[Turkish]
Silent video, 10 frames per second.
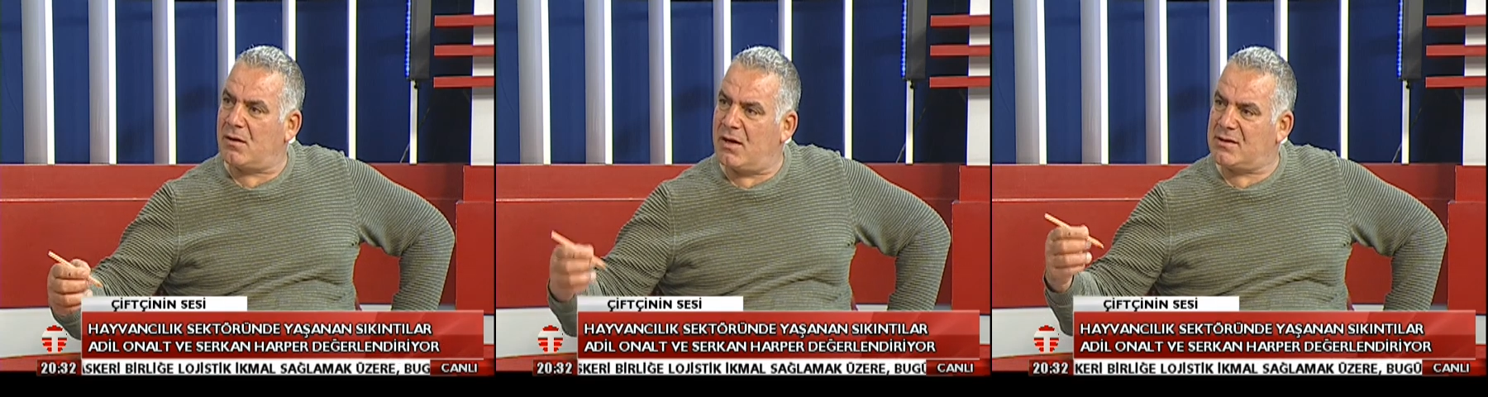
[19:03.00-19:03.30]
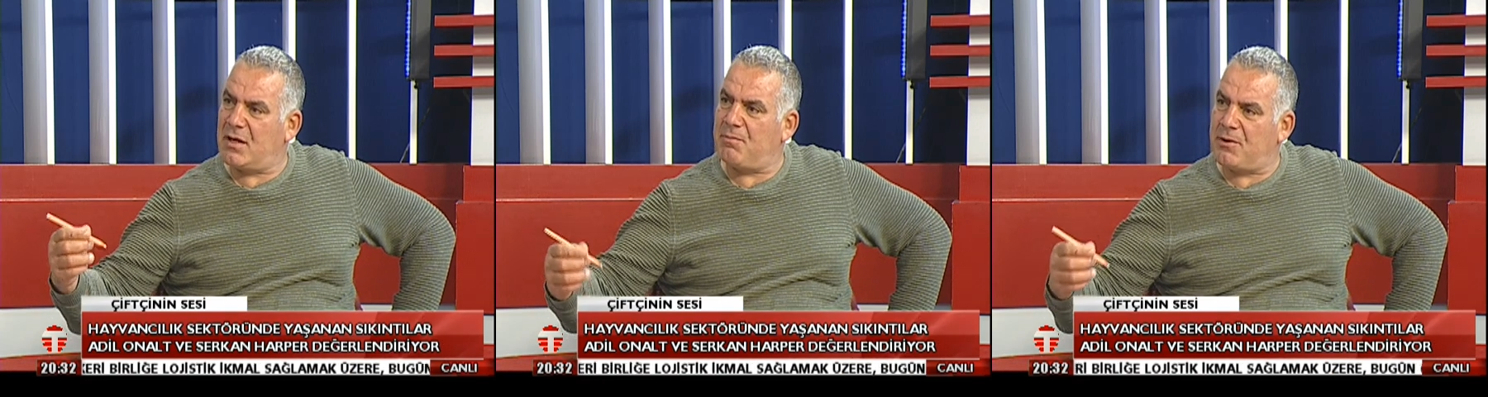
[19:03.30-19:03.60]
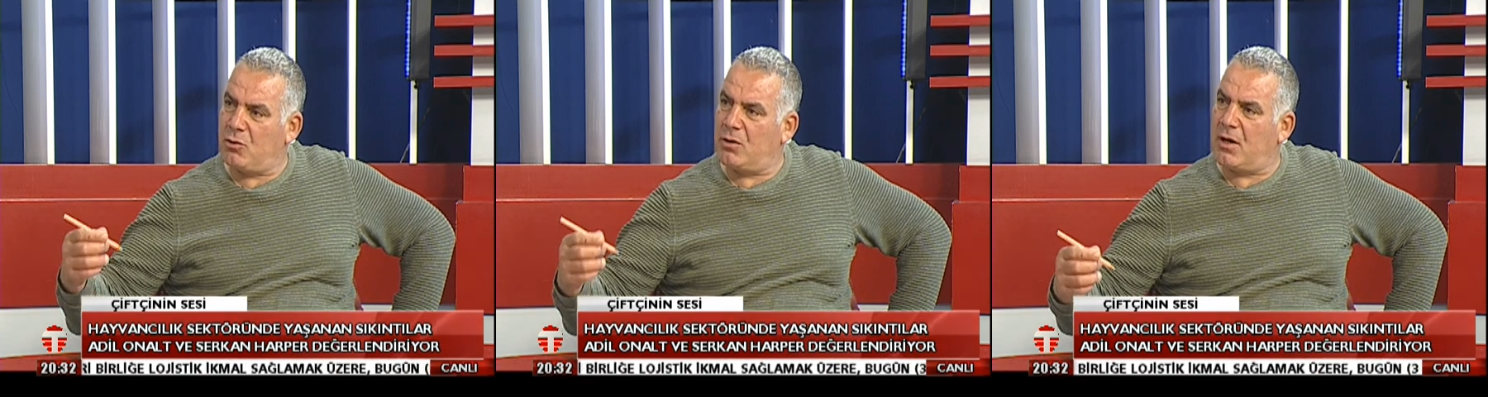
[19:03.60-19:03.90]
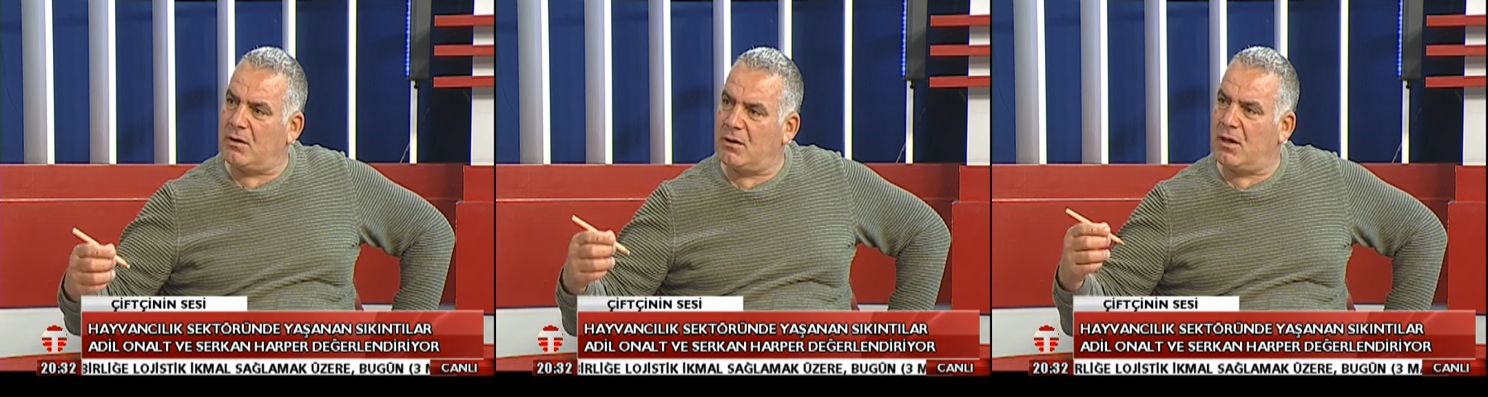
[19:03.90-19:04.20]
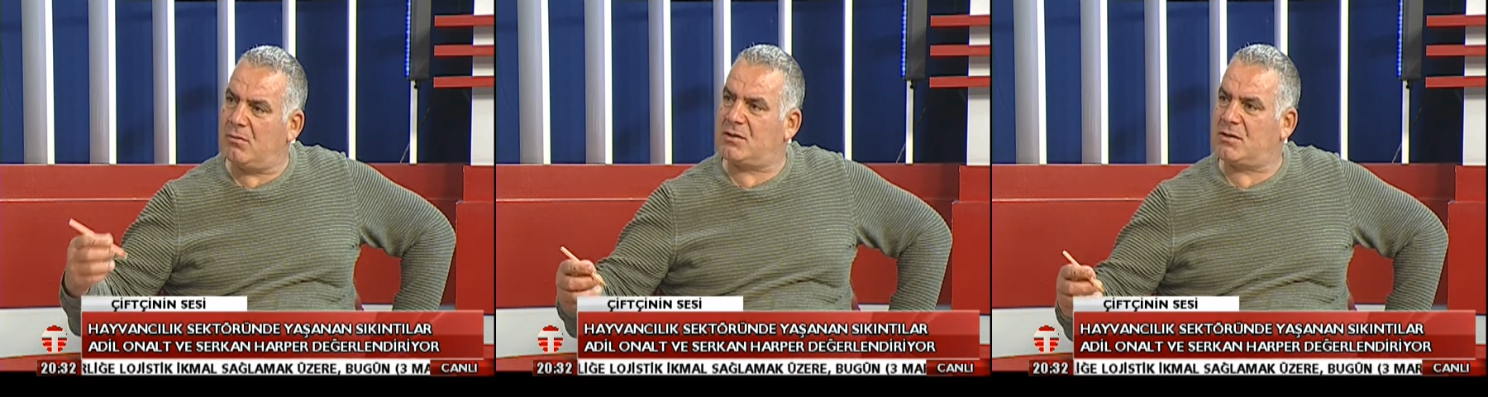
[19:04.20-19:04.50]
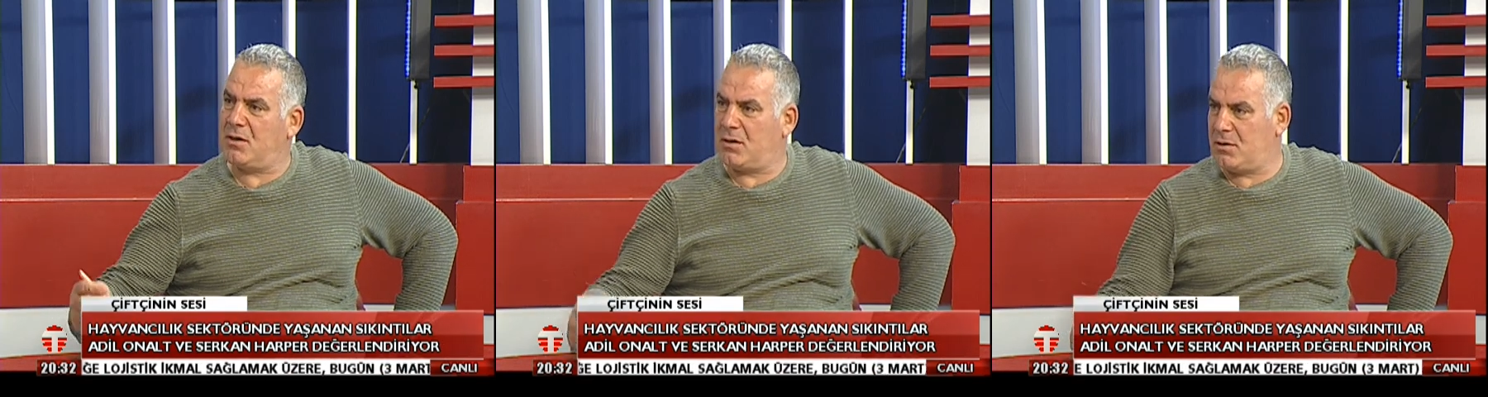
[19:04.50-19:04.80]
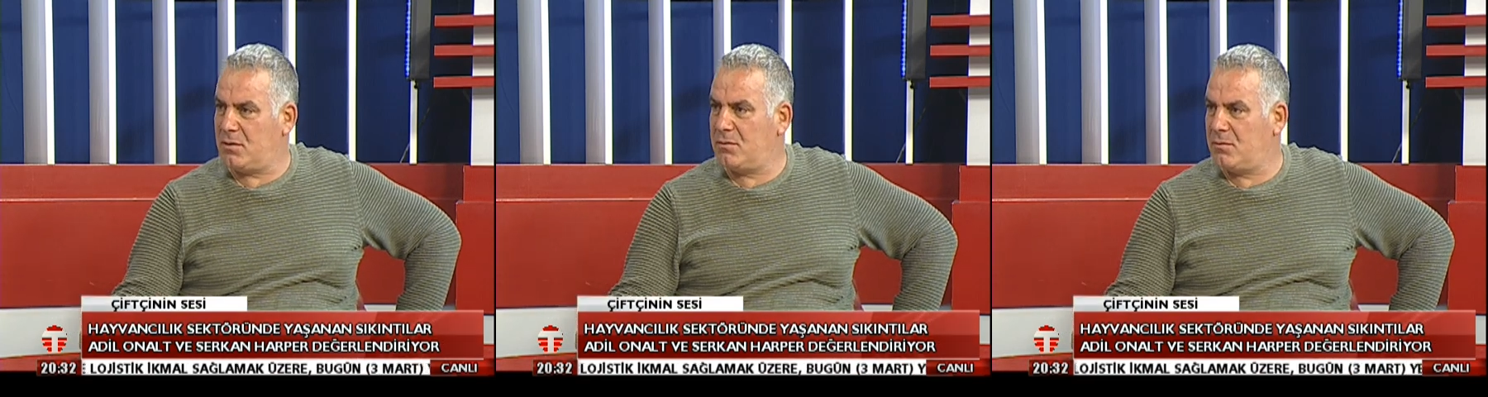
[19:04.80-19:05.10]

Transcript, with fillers: kasap reyonlarının kalkması gerekir.